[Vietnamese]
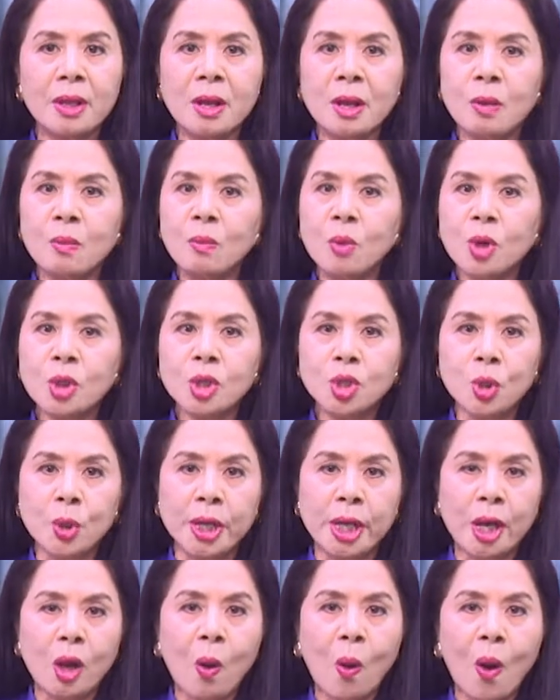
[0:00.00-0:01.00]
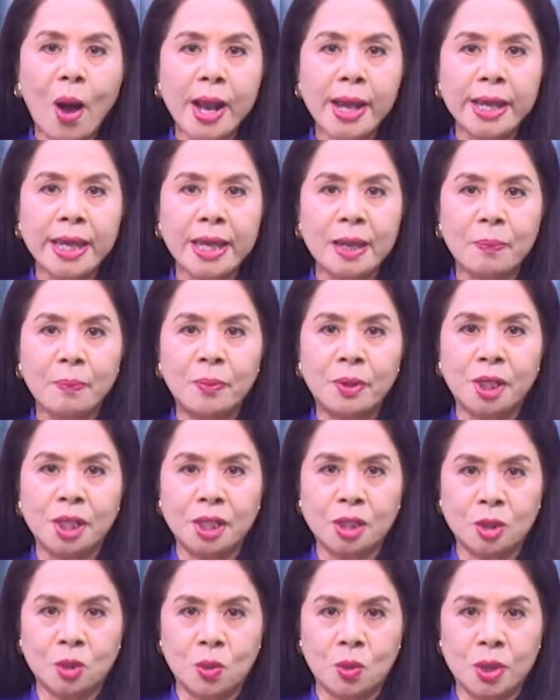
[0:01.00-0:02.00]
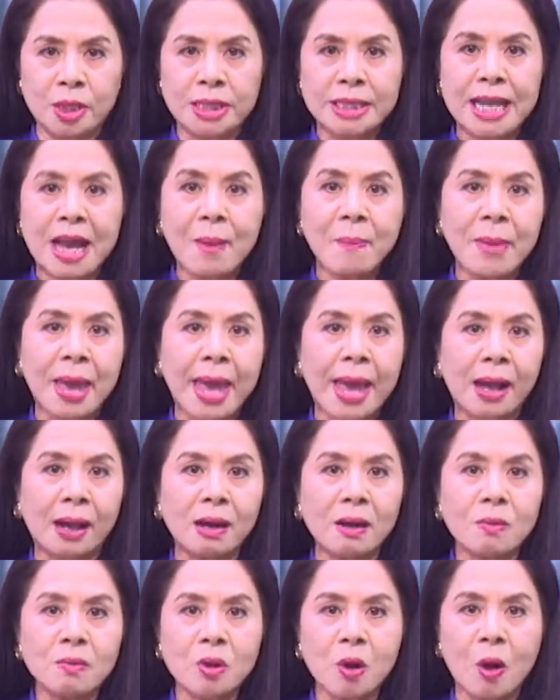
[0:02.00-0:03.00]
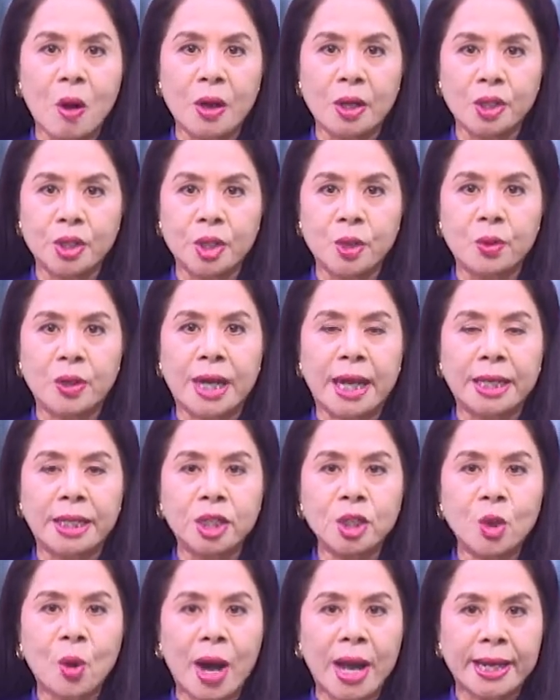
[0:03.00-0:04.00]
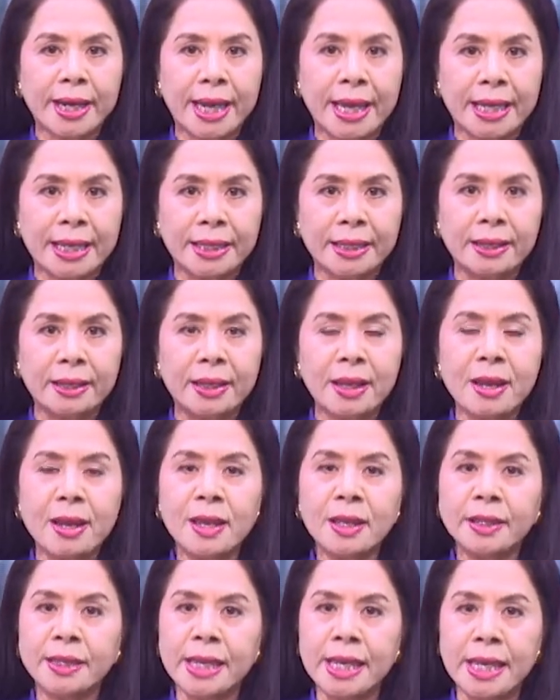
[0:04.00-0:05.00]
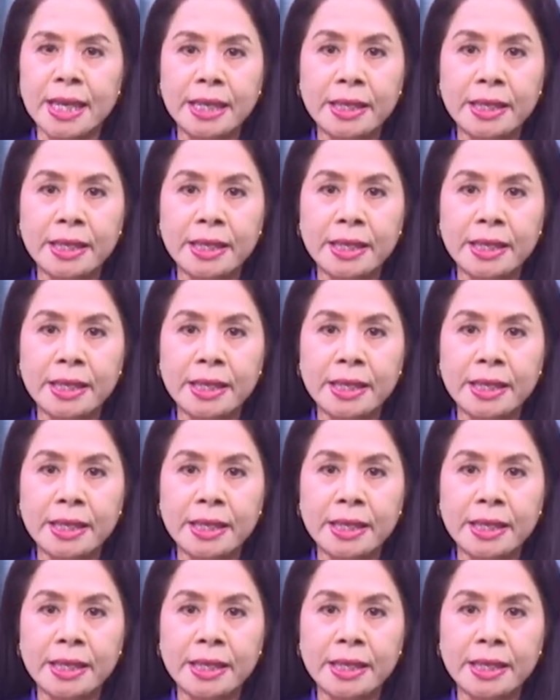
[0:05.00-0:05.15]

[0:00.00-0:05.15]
Muốn chuyển hóa nghiệp lực của cha mẹ không còn chịu cảnh đọa đầy, thì